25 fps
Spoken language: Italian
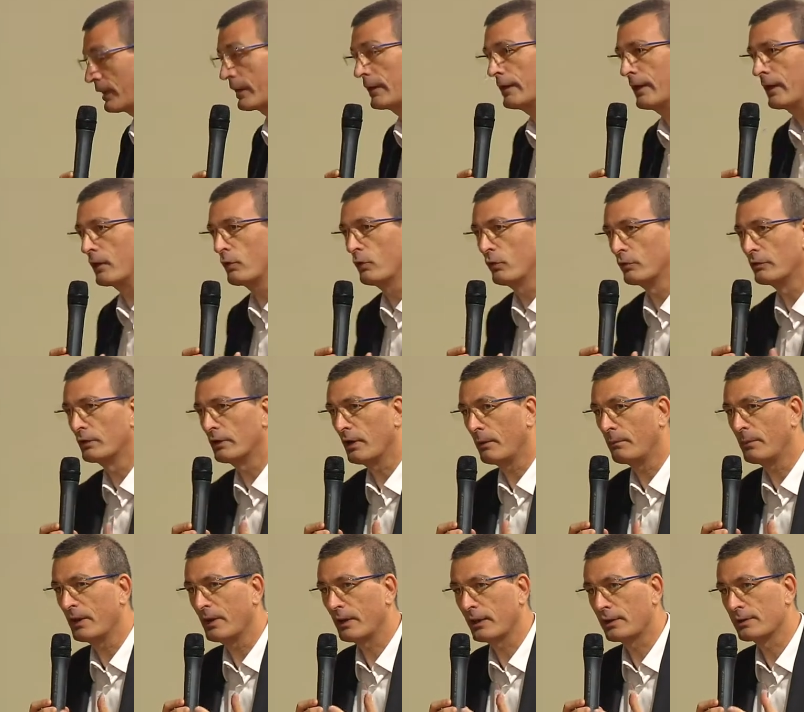che è
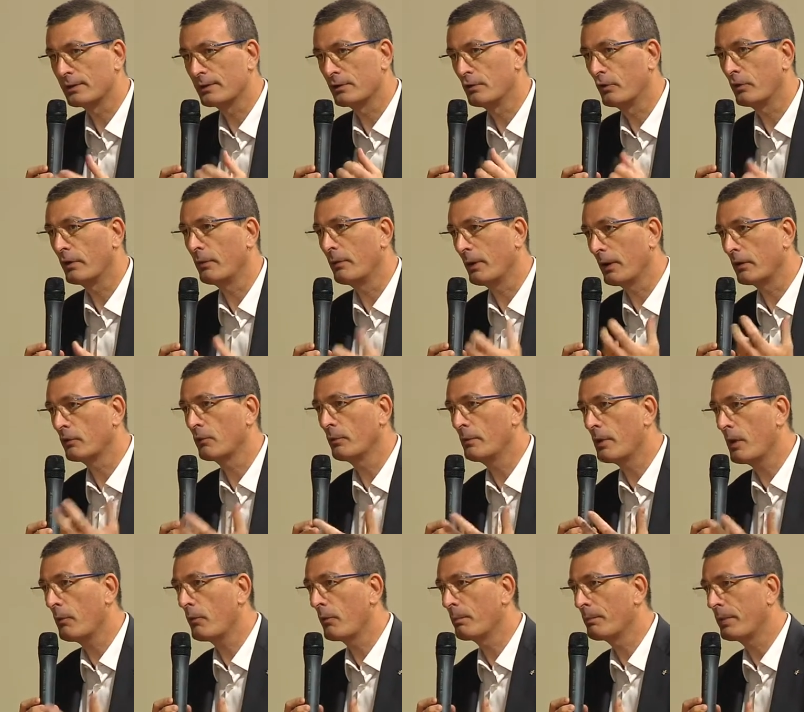contaminazione, ma la dobbiamo